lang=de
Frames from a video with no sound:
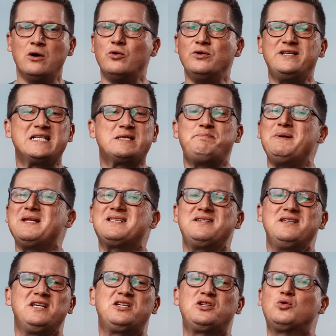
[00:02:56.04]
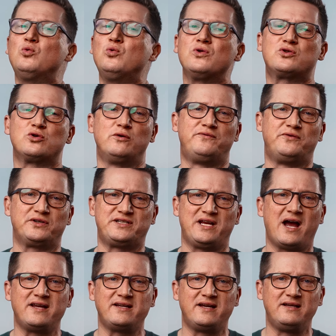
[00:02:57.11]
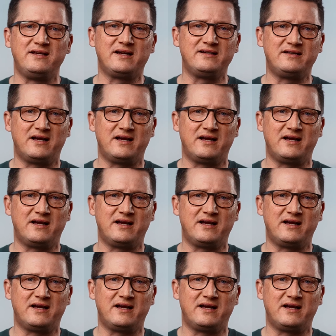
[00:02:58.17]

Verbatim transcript: Und jetzt bist nicht du sofort derjenige,